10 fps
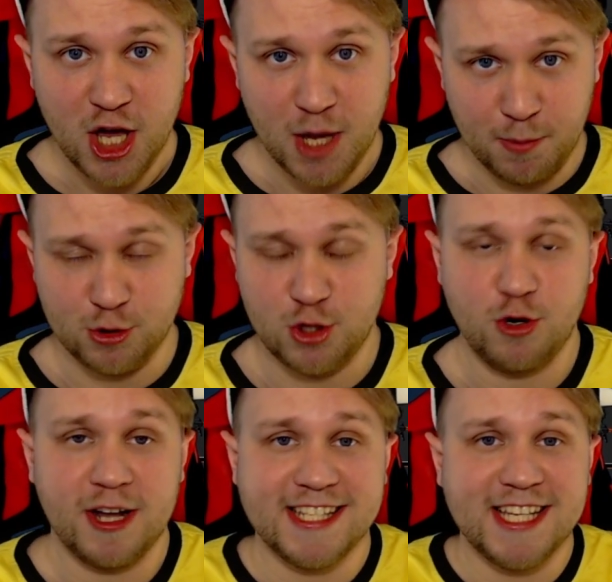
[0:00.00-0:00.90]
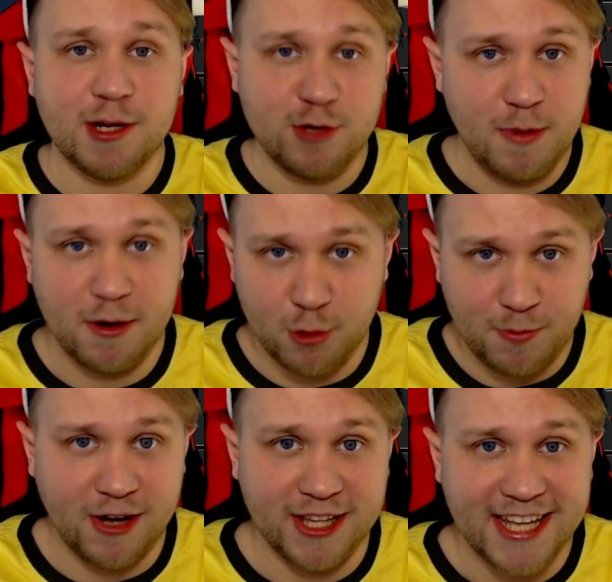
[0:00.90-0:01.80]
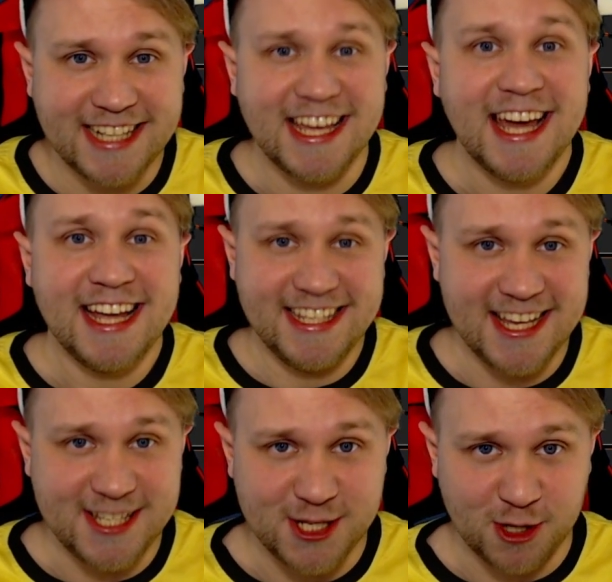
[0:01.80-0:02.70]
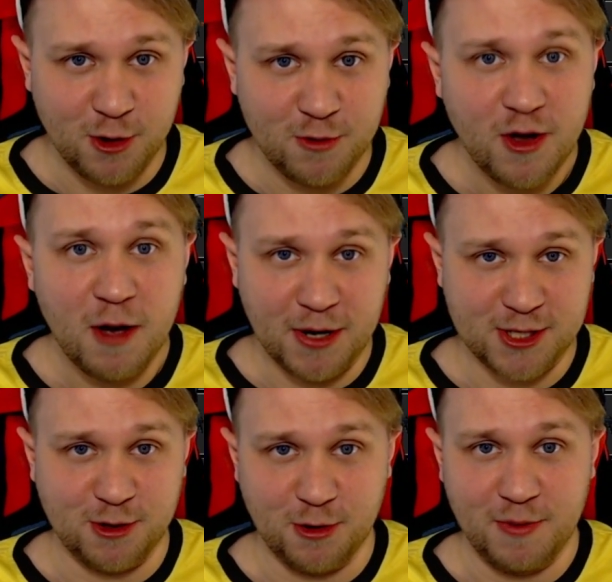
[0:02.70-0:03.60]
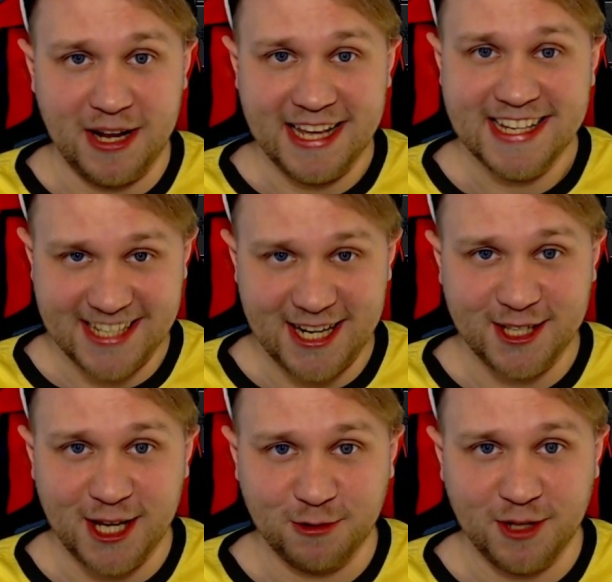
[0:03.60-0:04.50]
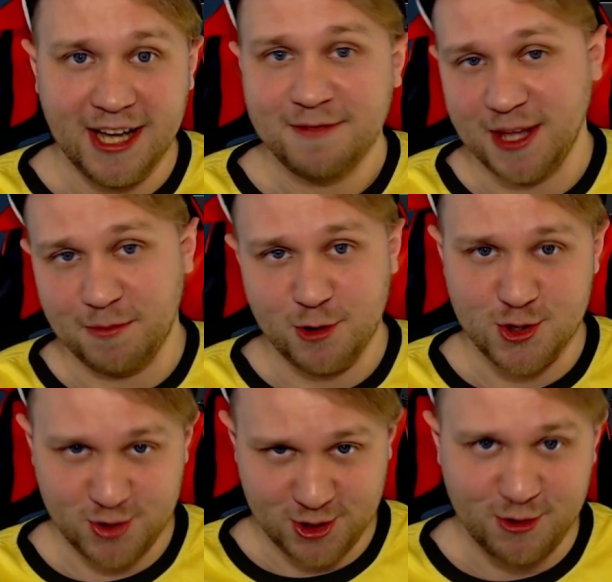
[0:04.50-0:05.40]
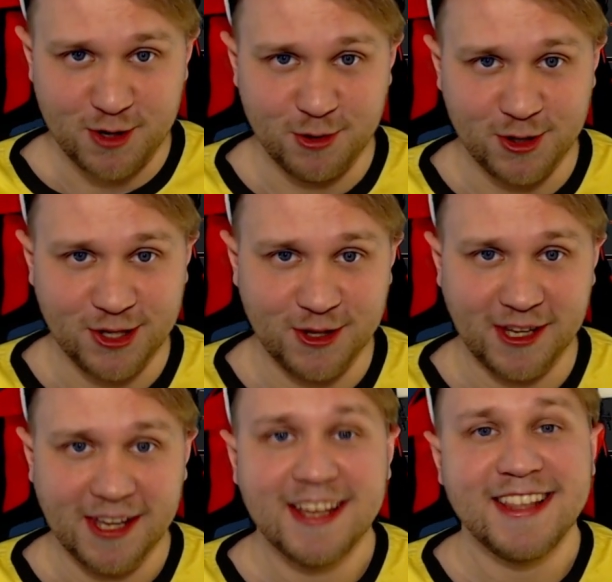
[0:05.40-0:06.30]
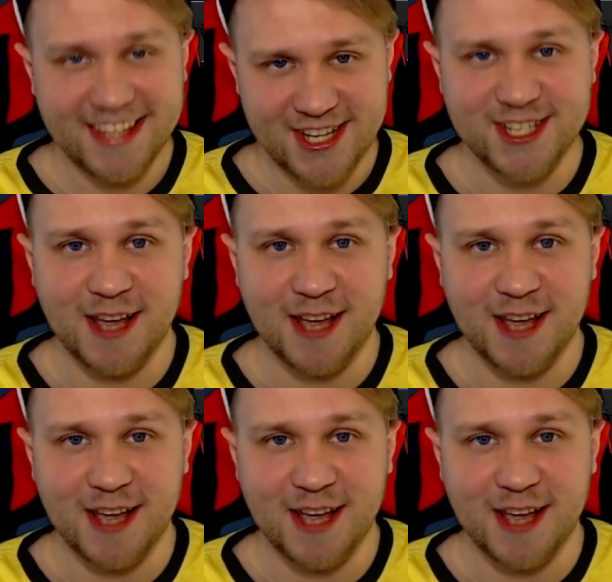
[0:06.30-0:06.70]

и плюс еще я разыгрываю у себя в группе ВКонтакте 10 скинов по 100 рублей. Залетай туда, там тоже уже скоро будут итоги начинаем